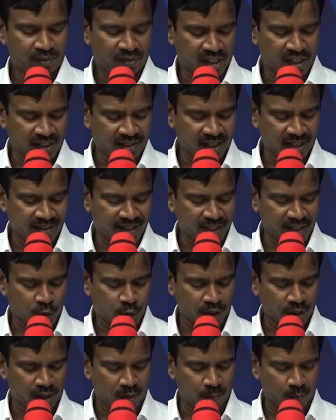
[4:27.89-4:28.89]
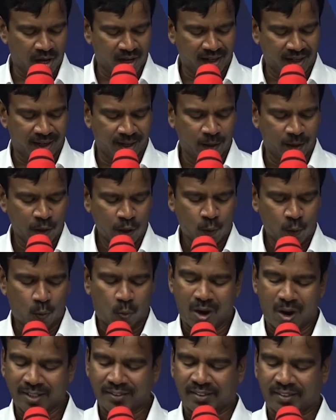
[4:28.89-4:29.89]
திக்க தரிசனமான
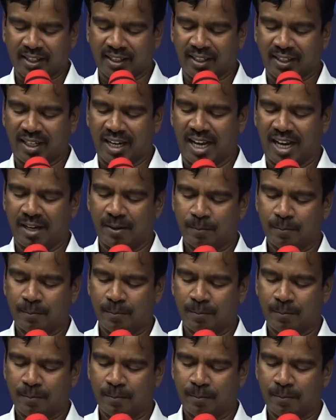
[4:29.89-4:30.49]
வார்த்தைகளை